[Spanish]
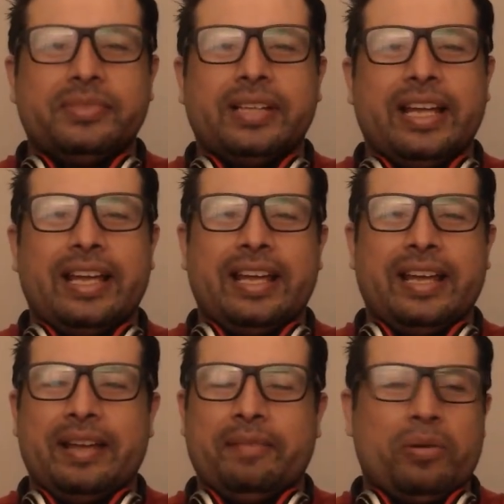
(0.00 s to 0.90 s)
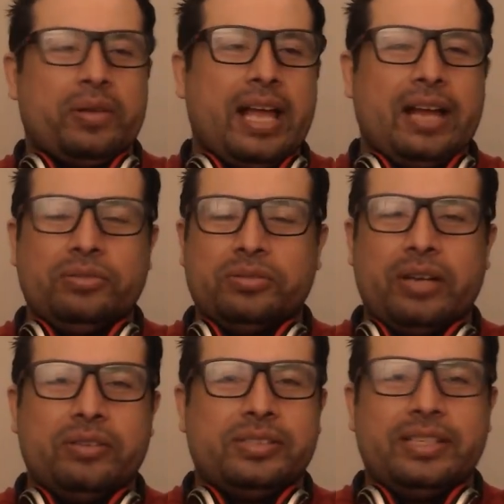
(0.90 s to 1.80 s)
eh, bloquear
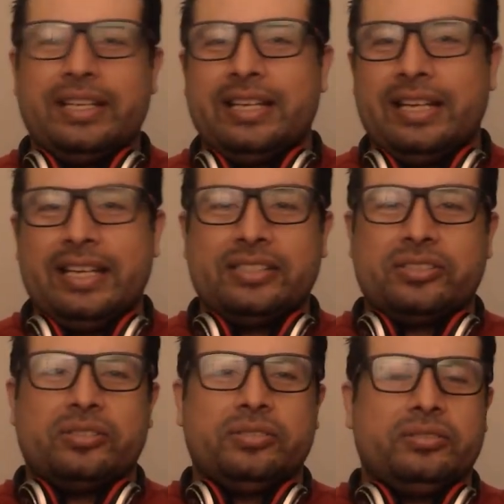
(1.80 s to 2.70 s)
usuarios y listo.